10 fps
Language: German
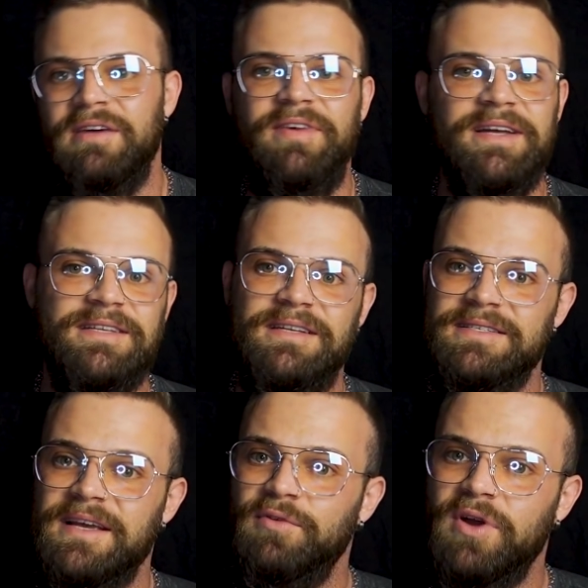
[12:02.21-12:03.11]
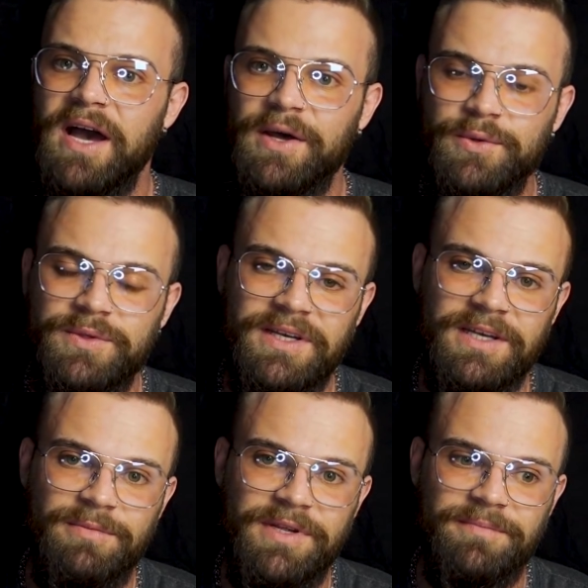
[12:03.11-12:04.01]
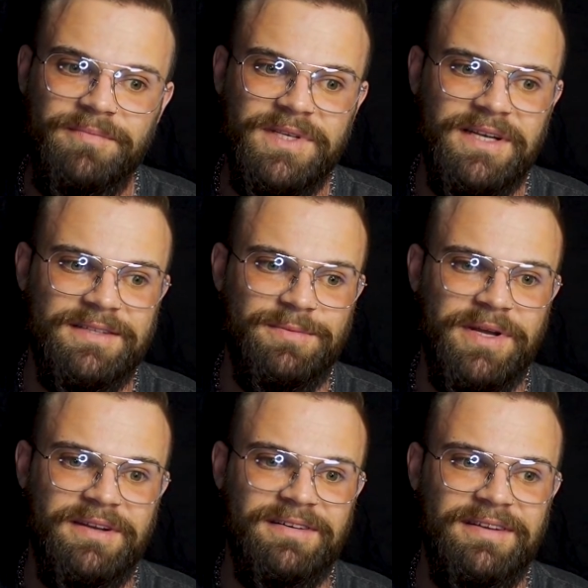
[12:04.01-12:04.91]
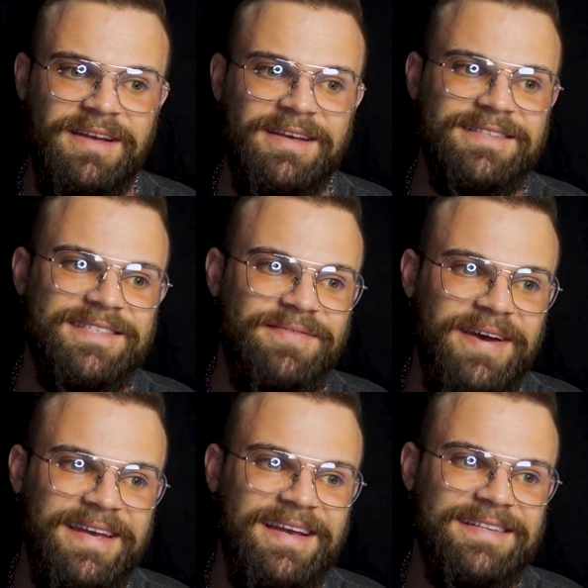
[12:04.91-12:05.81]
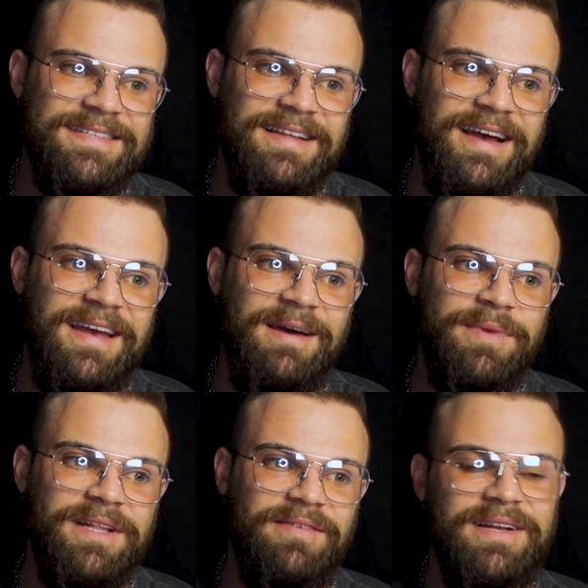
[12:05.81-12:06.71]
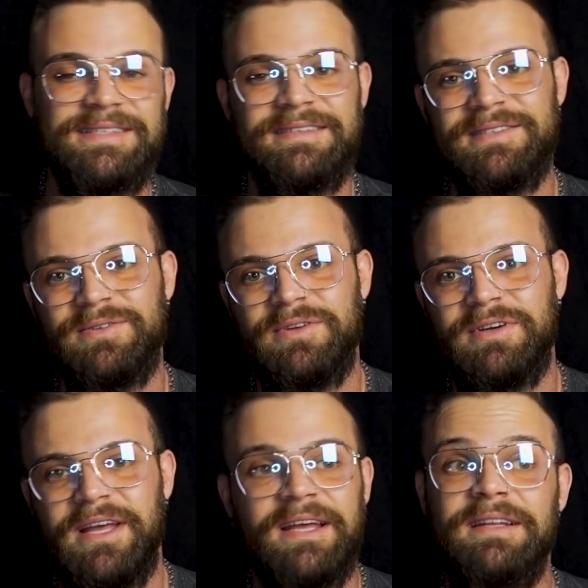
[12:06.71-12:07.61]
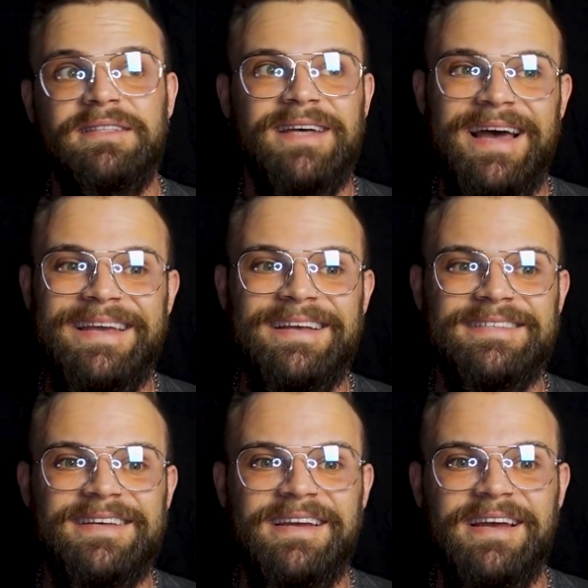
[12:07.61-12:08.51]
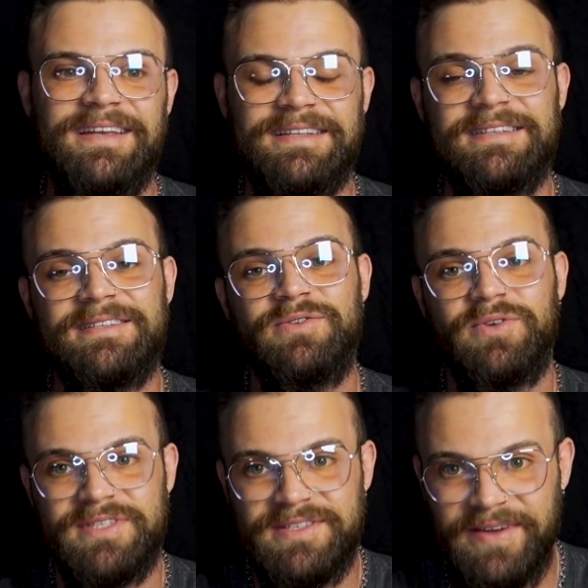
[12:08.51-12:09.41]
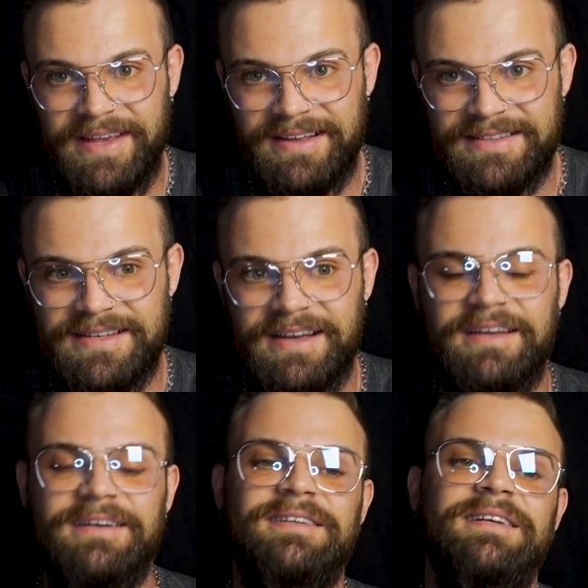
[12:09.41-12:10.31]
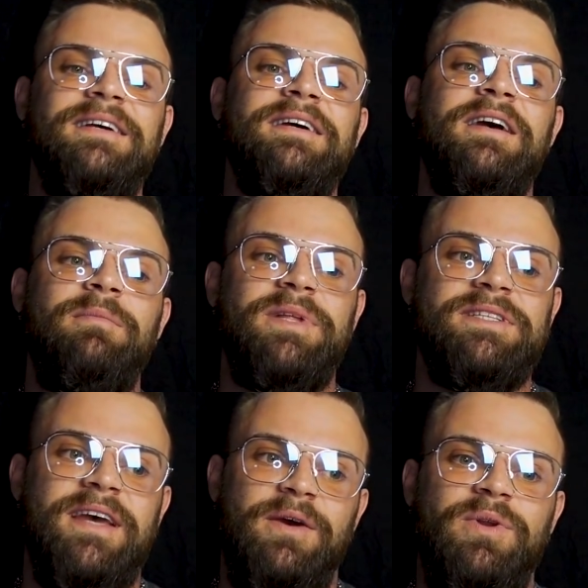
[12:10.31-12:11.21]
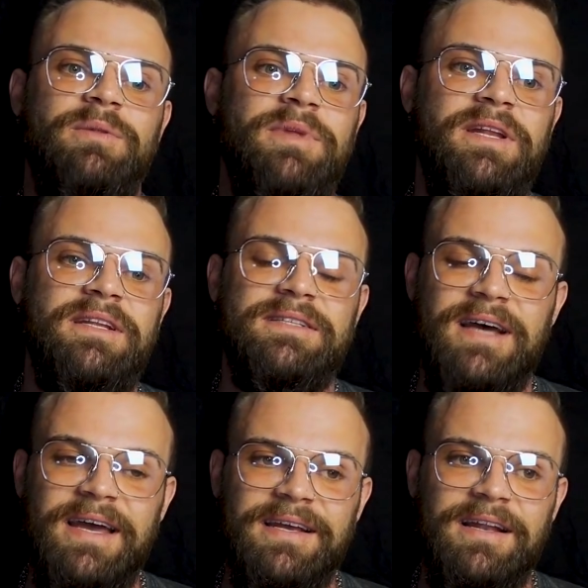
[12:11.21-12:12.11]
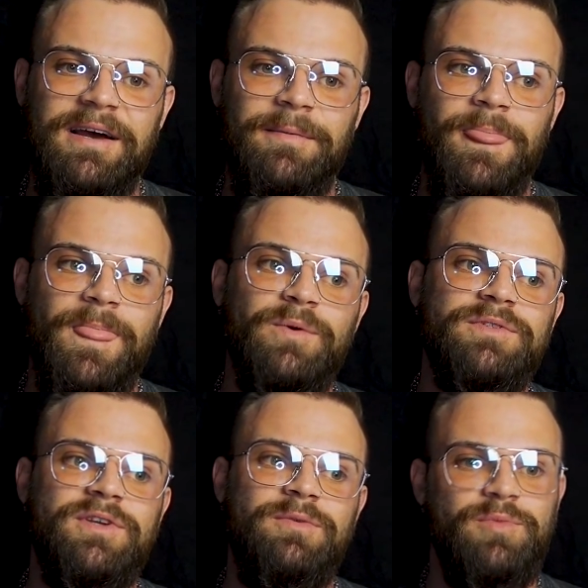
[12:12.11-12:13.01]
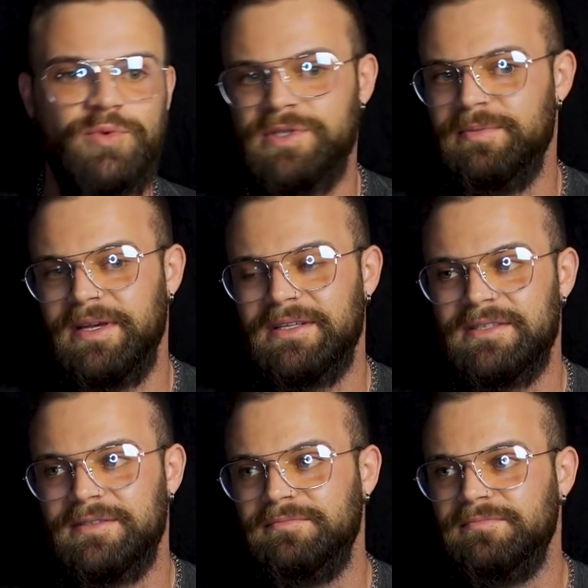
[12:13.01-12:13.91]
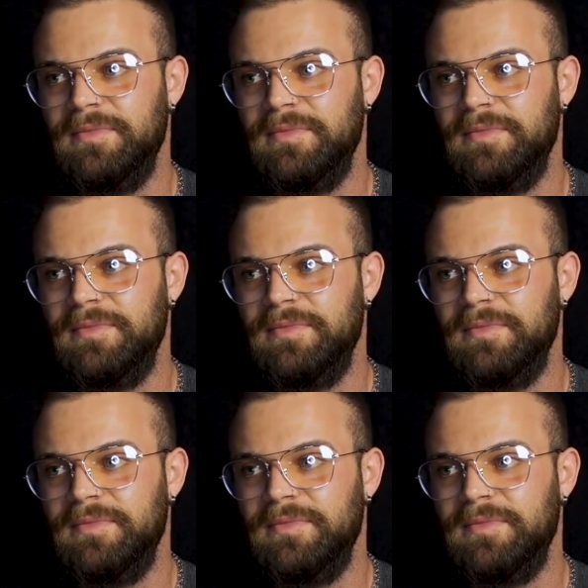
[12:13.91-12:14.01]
Weiterhin ist Avocado drin geblieben. Ich hatte meine zwei ganzen Eier. Mittlerweile sind es nur noch, äh, nee, drei ganze Eier. Jetzt sind es nur noch zwei ganze Eier mit 300 Milliliter Eiklar und Gemüsemix.